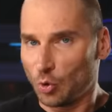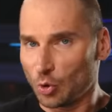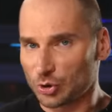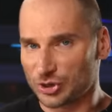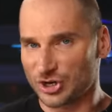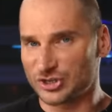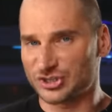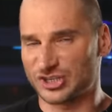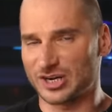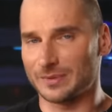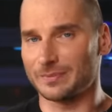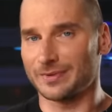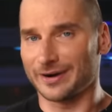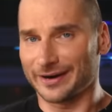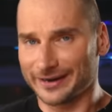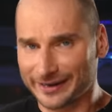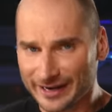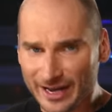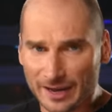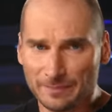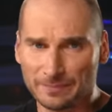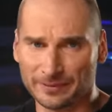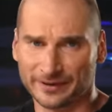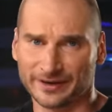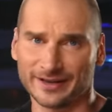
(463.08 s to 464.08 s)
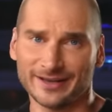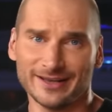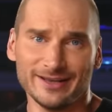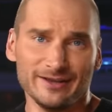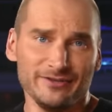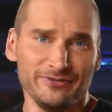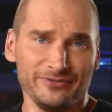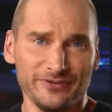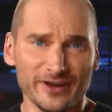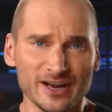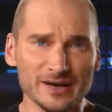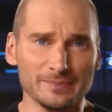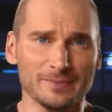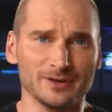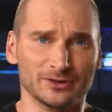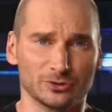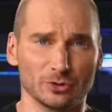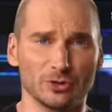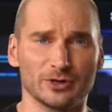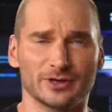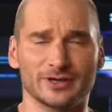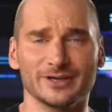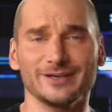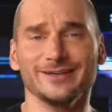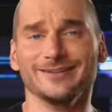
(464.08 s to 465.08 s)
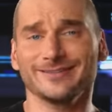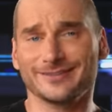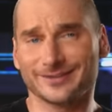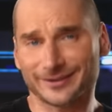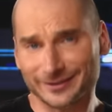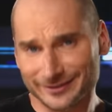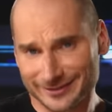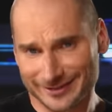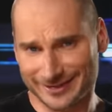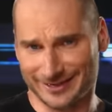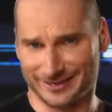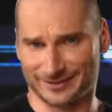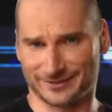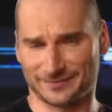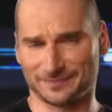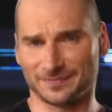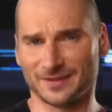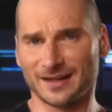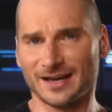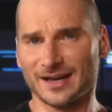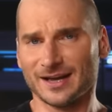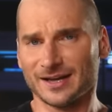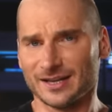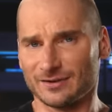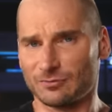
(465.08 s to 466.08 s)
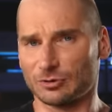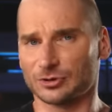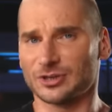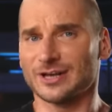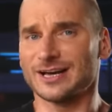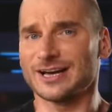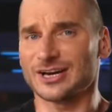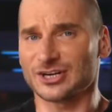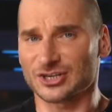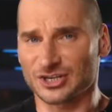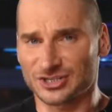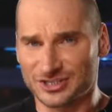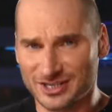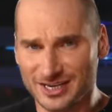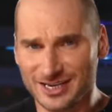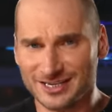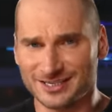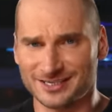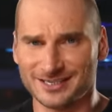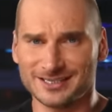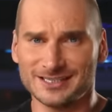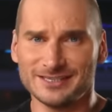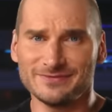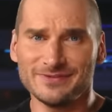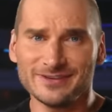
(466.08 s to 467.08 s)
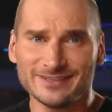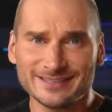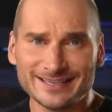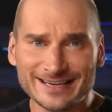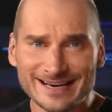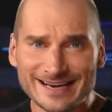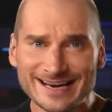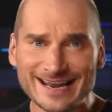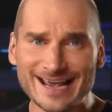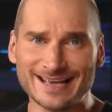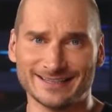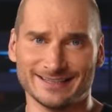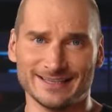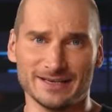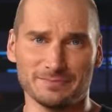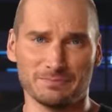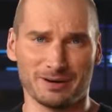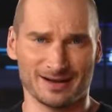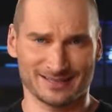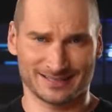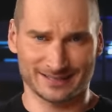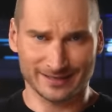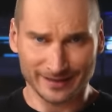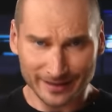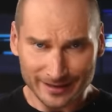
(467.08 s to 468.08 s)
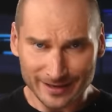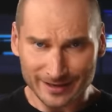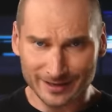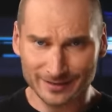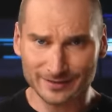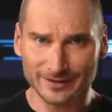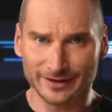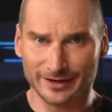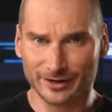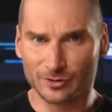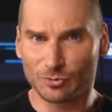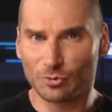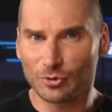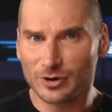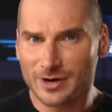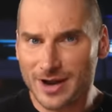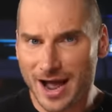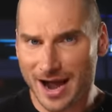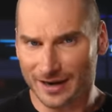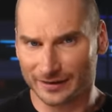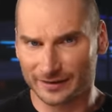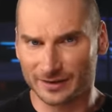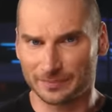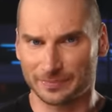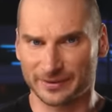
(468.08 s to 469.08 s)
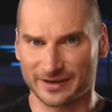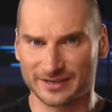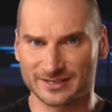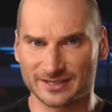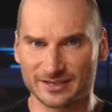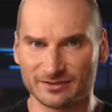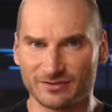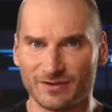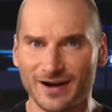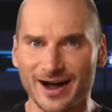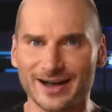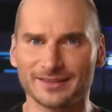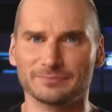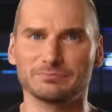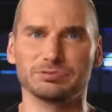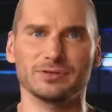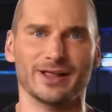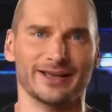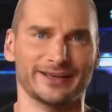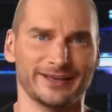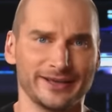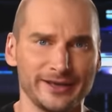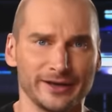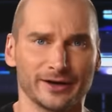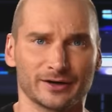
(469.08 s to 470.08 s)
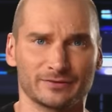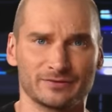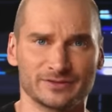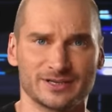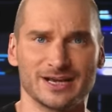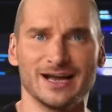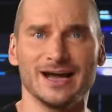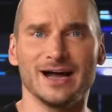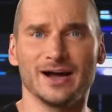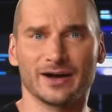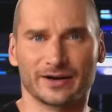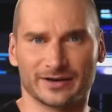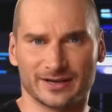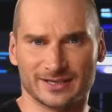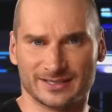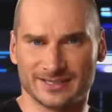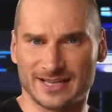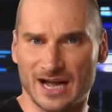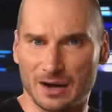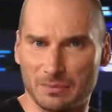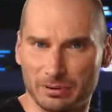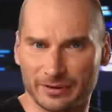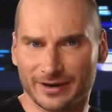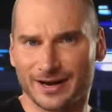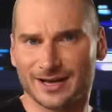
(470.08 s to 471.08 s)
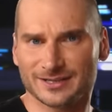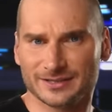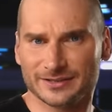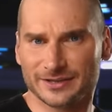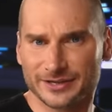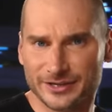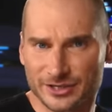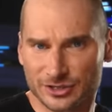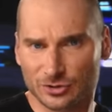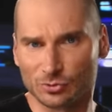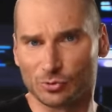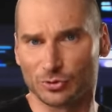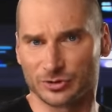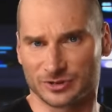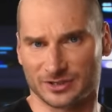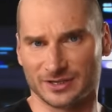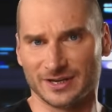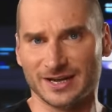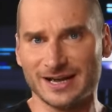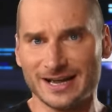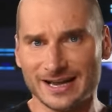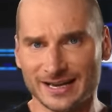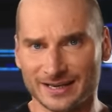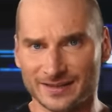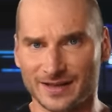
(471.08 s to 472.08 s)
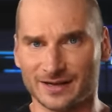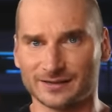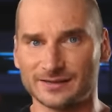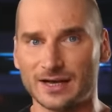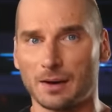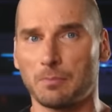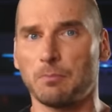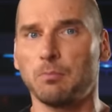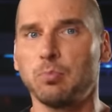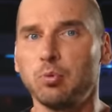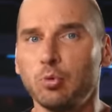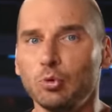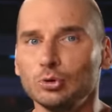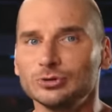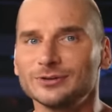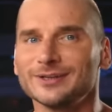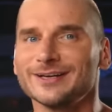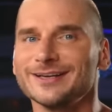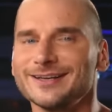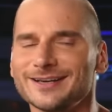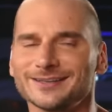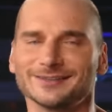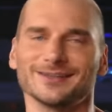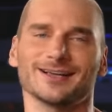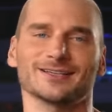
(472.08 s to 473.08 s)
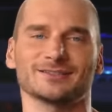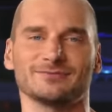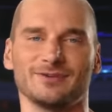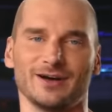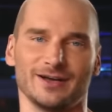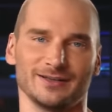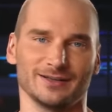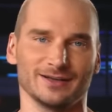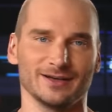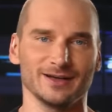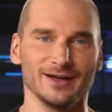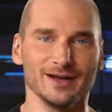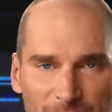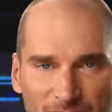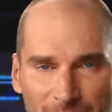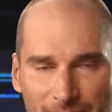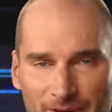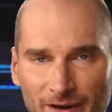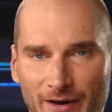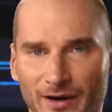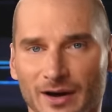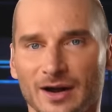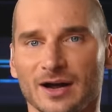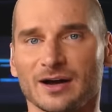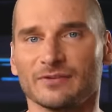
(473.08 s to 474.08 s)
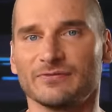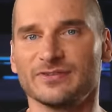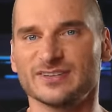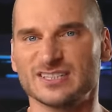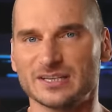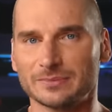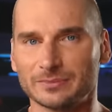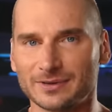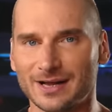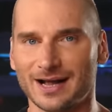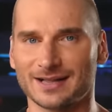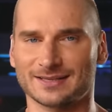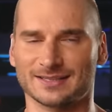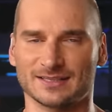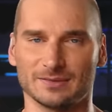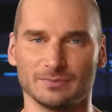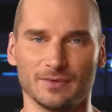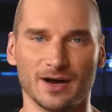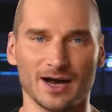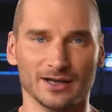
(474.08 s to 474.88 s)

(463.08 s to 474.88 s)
Хуже, чем рэперы и фильмы, только интернет. И вот 69-летний Бастрыкин регулярно призывает блокировать разнообразные ресурсы, иногда путая их названия. Например, в 2018